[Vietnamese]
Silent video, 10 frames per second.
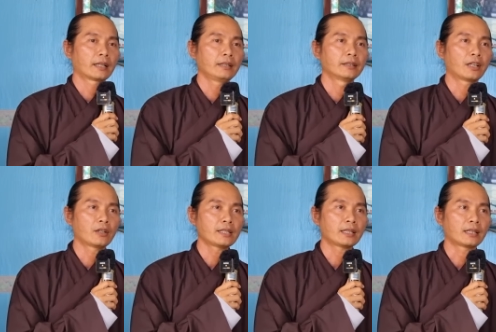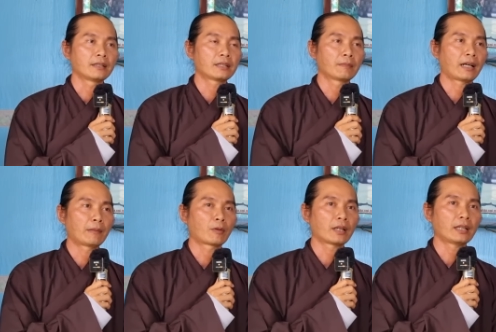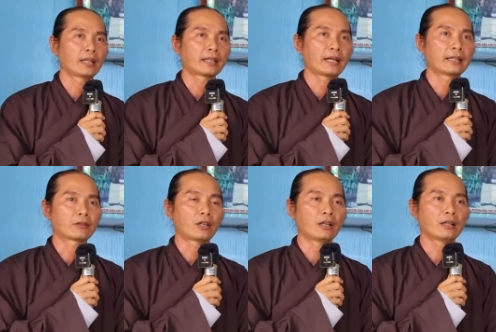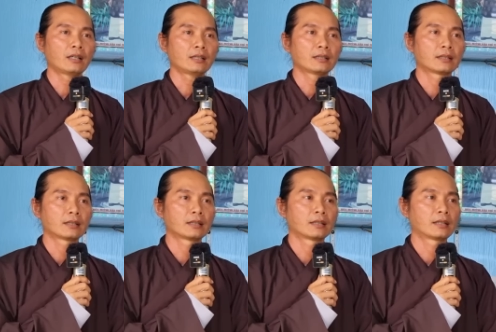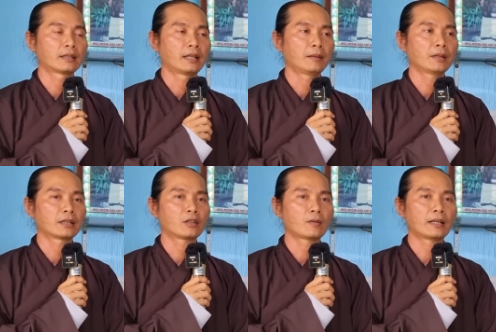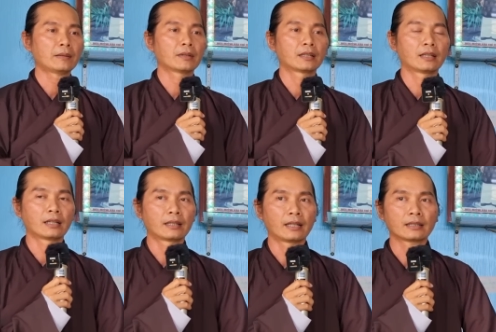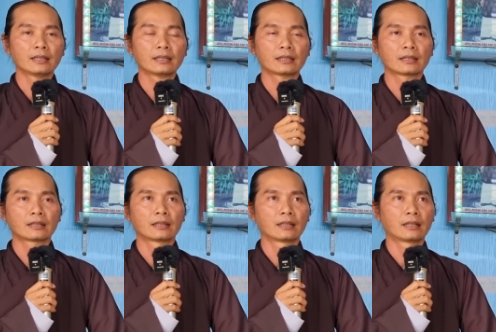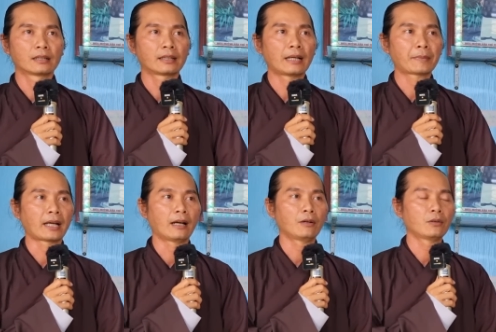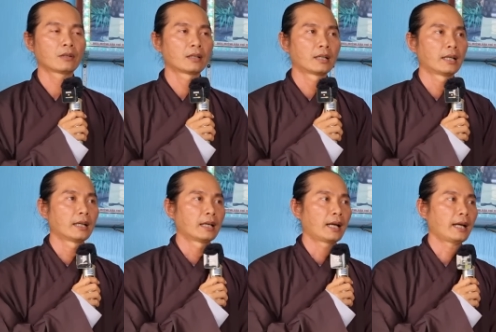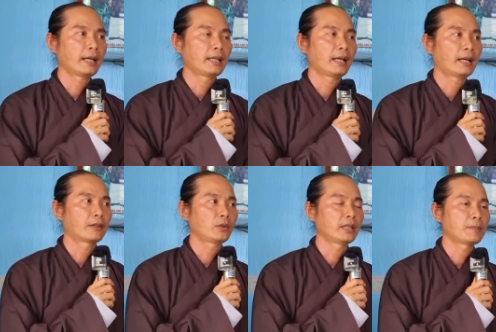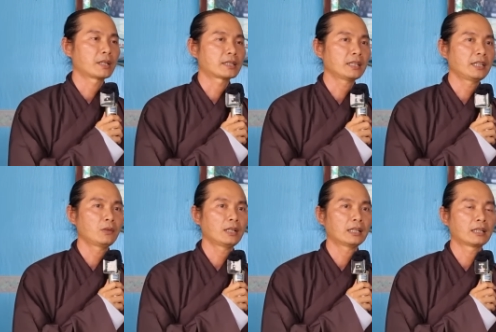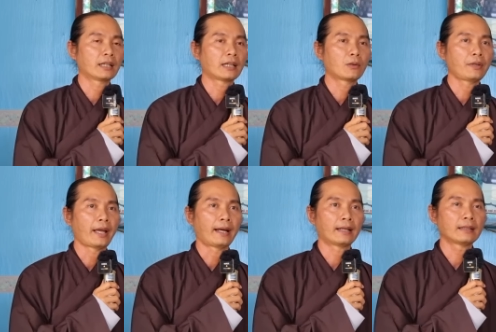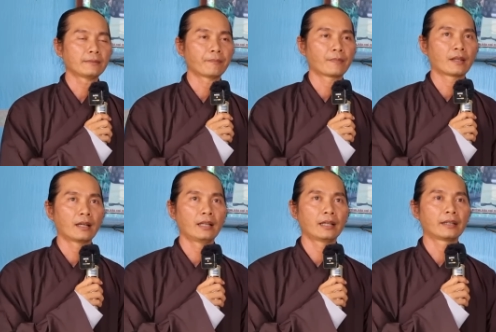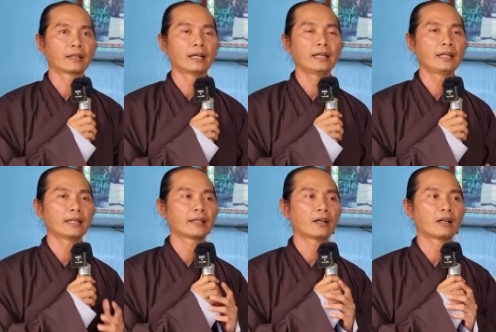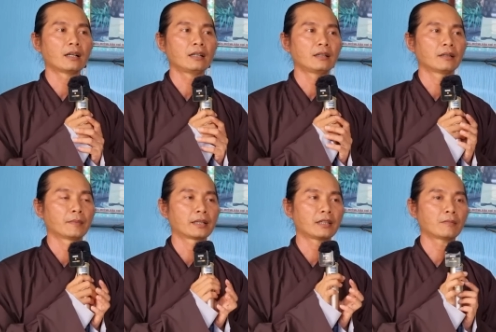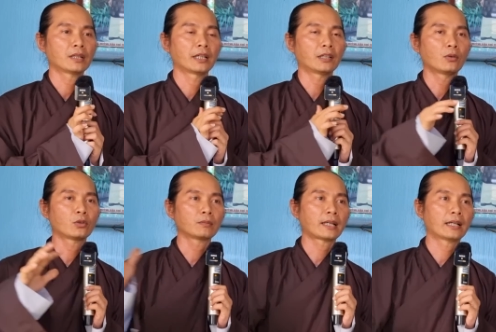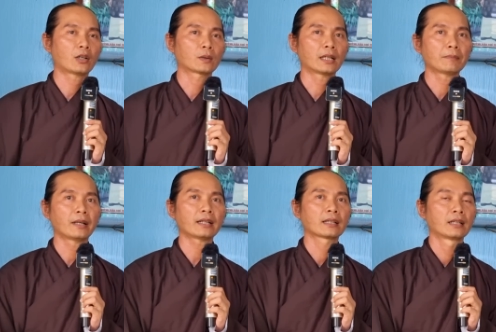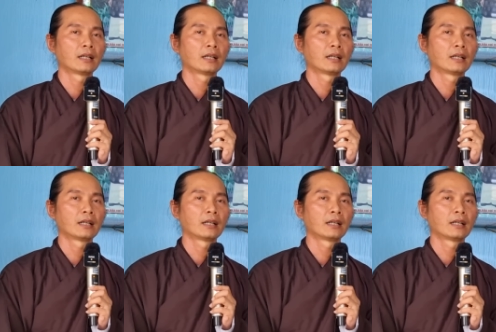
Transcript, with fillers: cái người nói sẽ tự trình bày một cái đề tài nào đó để mà cho cô bác mình nhận thức, tham khảo. Hai là quý vị mình sẽ nêu lên những cái câu giảng hay là những cái ý gì đó mà trong đời tu chúng ta còn thắc mắc,